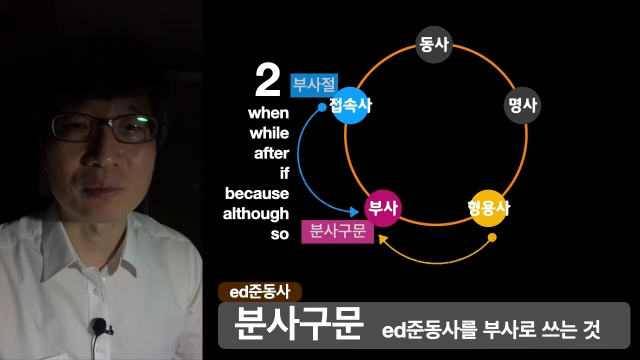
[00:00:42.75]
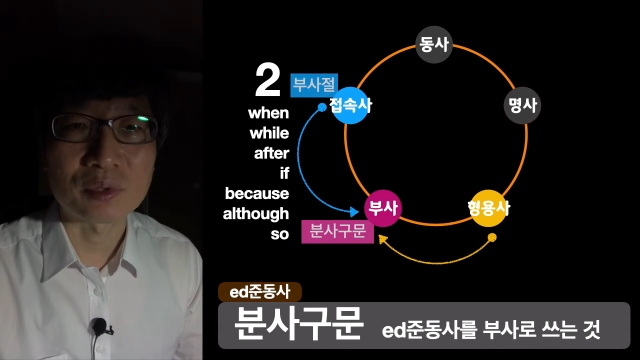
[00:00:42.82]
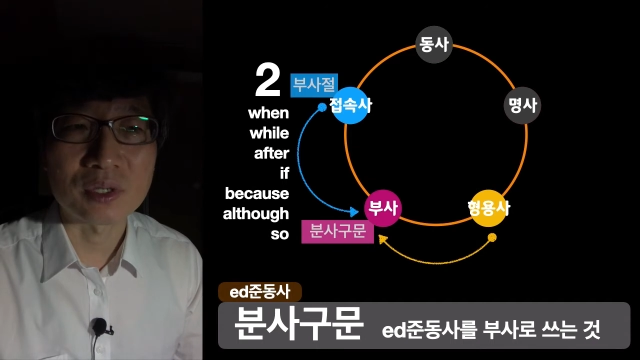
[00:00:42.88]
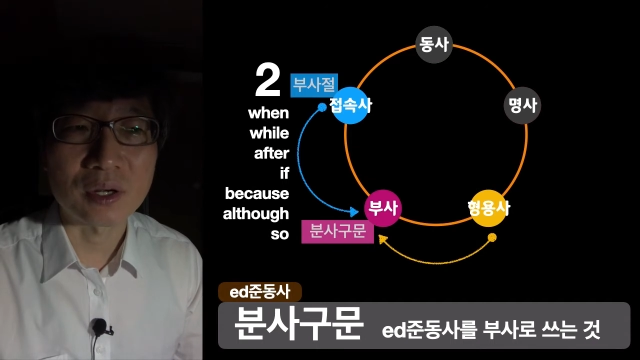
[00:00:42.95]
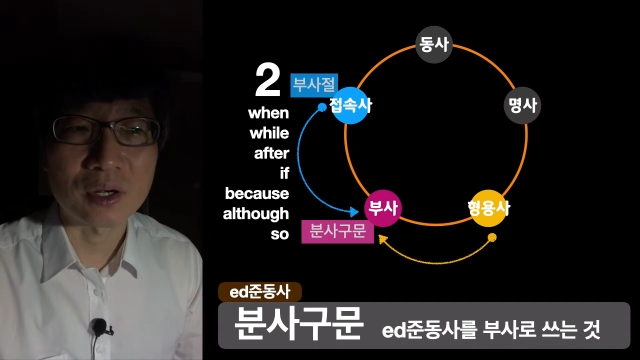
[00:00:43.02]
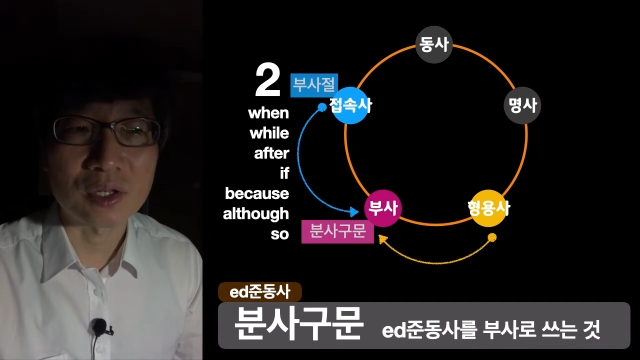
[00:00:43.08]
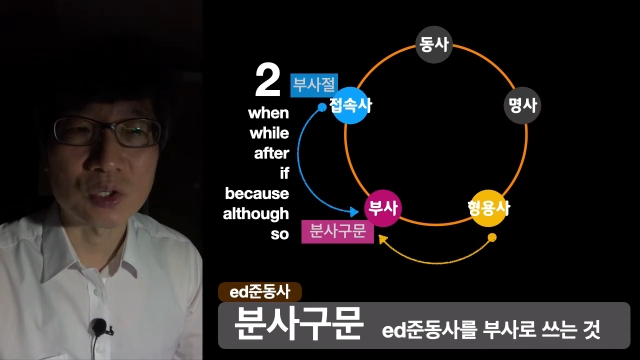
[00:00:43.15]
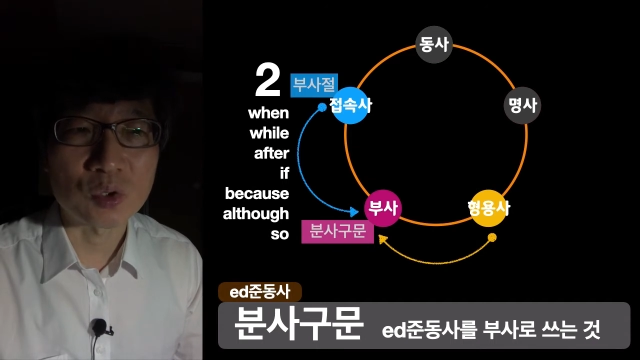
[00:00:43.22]

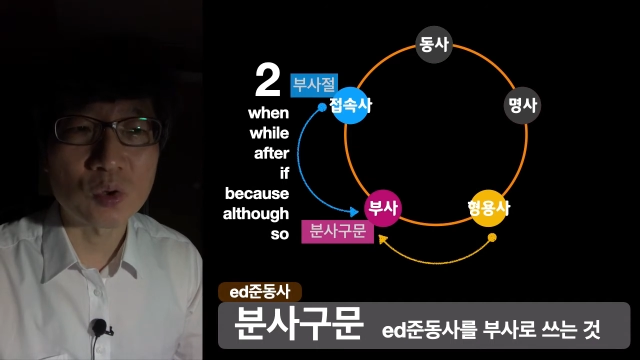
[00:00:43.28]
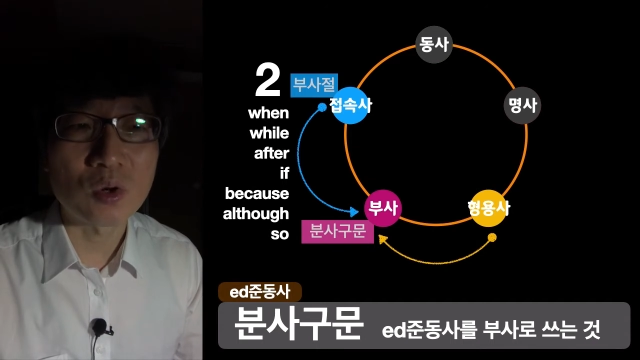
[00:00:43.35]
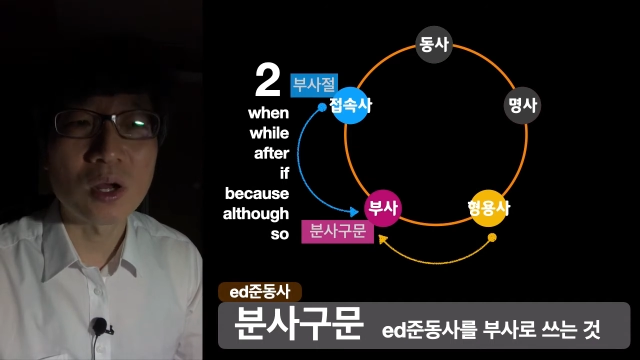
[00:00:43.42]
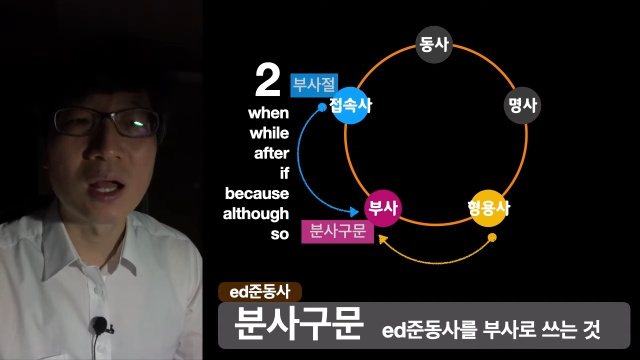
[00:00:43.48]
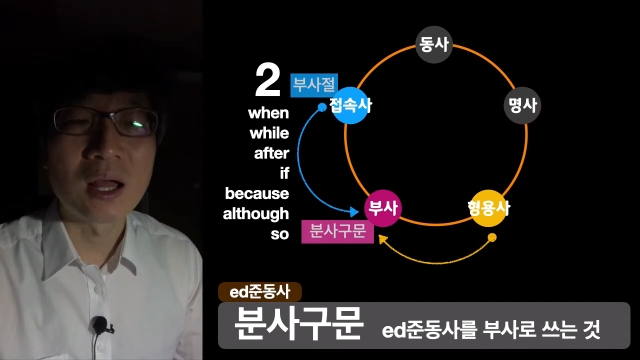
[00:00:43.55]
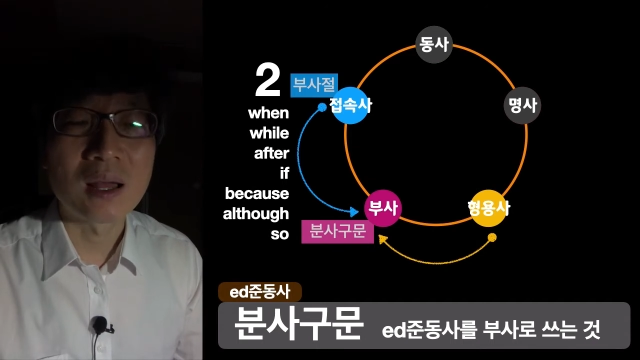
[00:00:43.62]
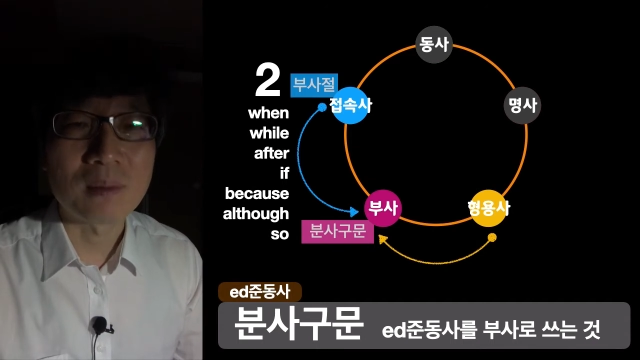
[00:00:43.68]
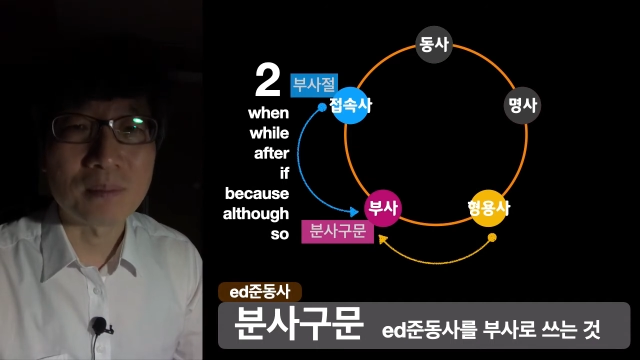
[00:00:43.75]
붙여가지고
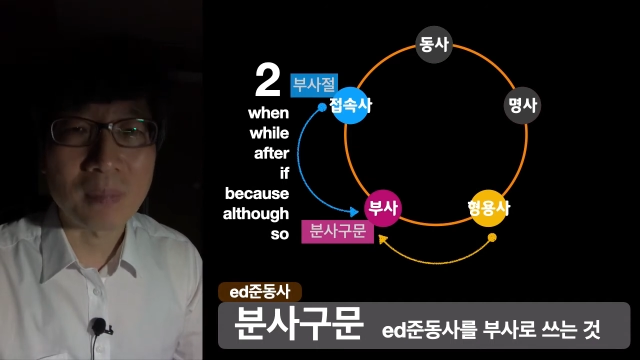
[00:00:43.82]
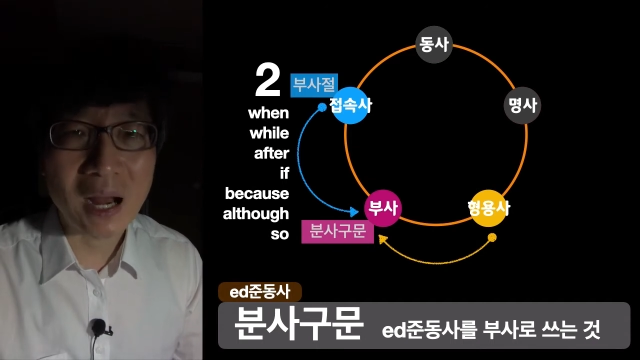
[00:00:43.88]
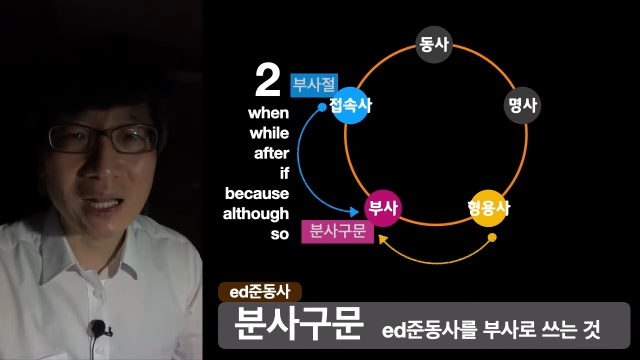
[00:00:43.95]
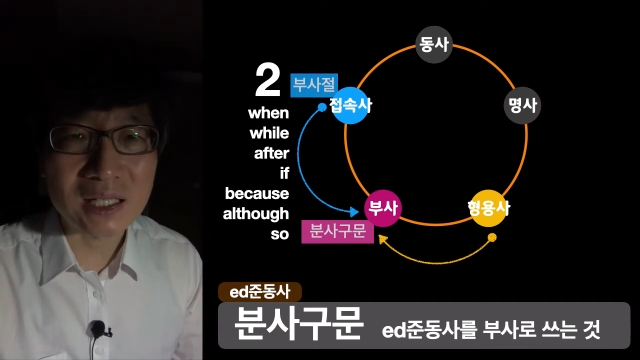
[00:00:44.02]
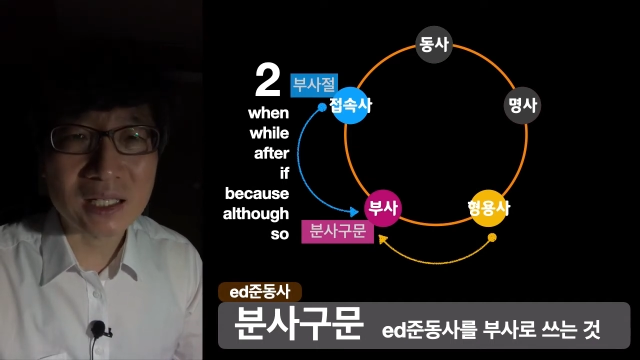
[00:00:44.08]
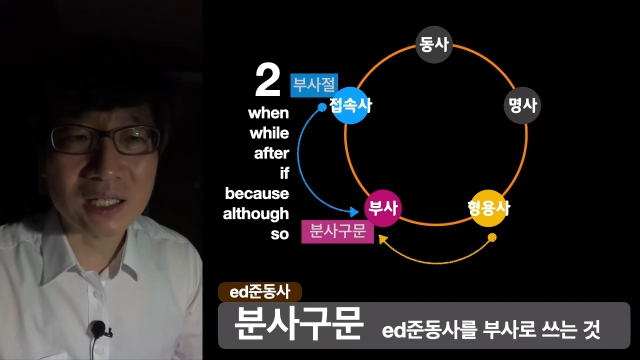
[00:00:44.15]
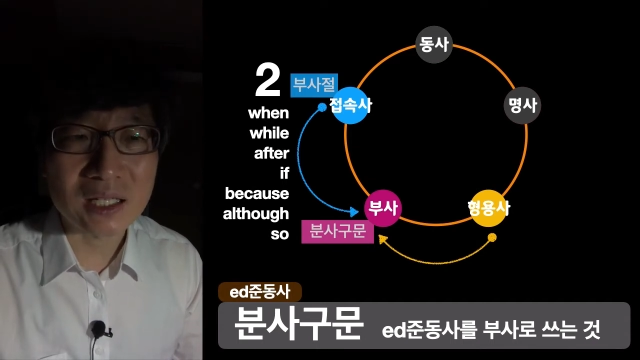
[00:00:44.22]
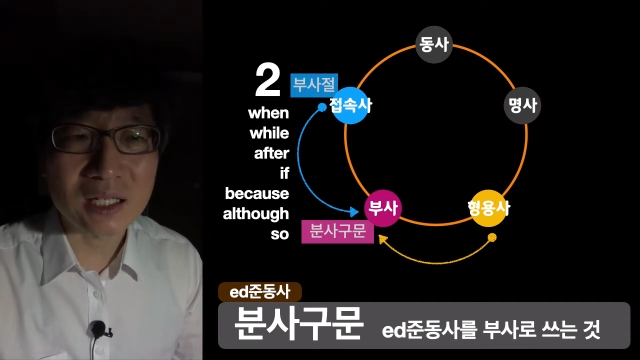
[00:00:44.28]

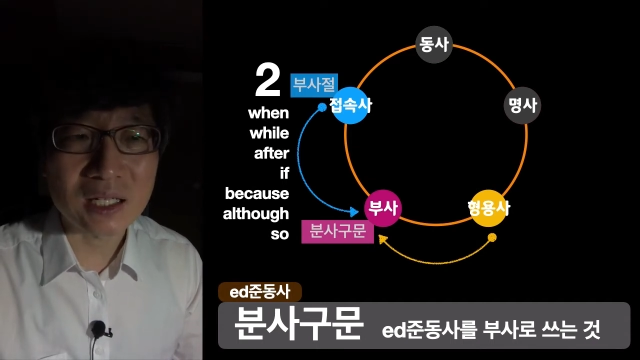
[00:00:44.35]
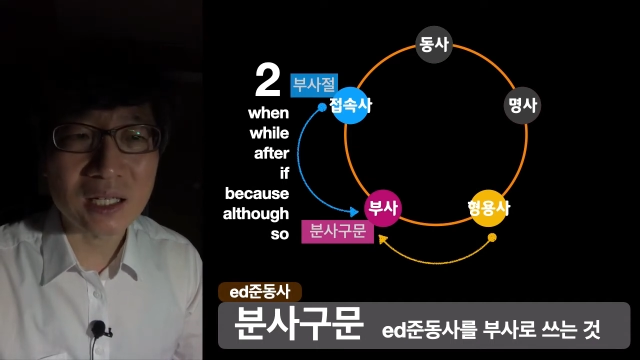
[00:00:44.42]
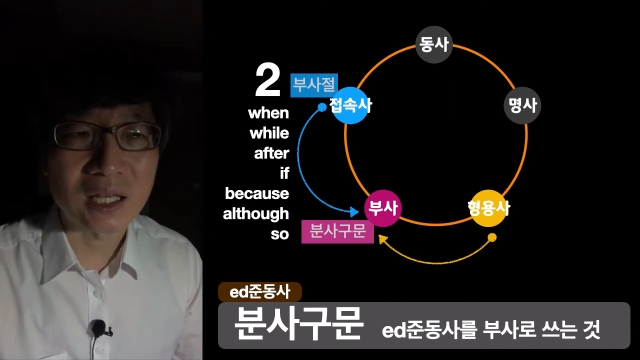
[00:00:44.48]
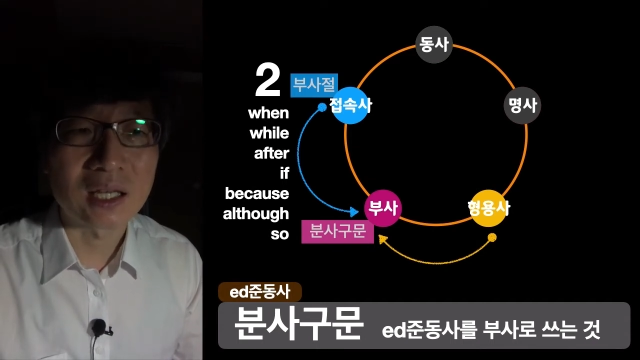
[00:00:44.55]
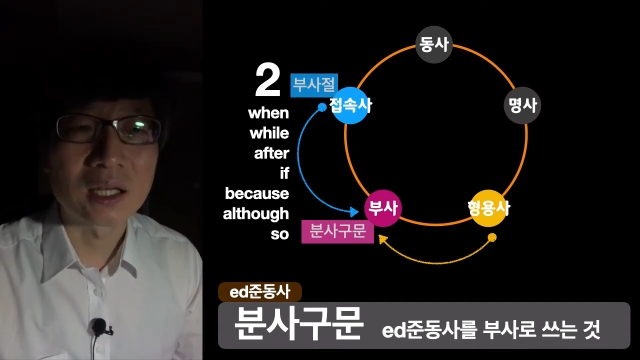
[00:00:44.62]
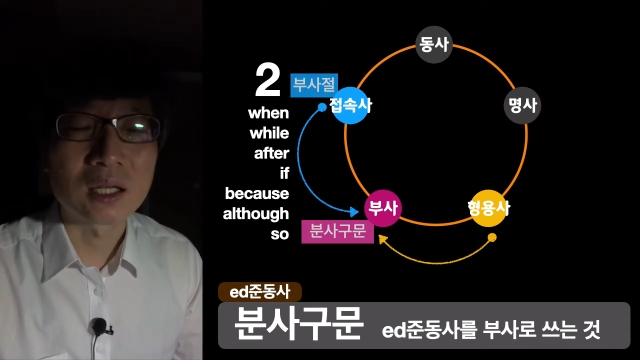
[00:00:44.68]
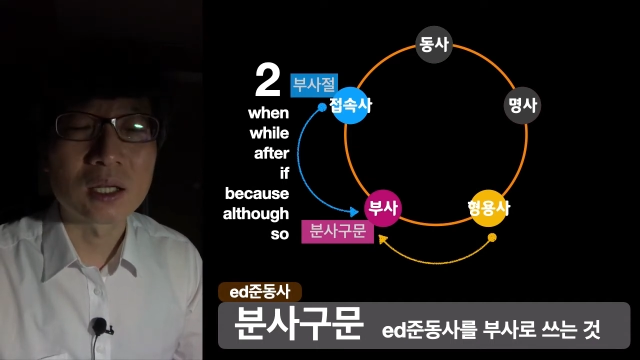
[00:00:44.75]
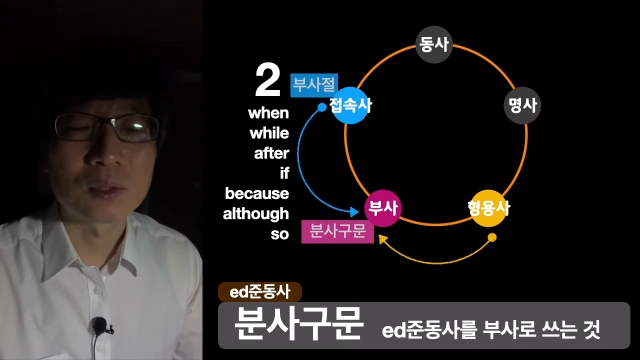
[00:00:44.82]
마치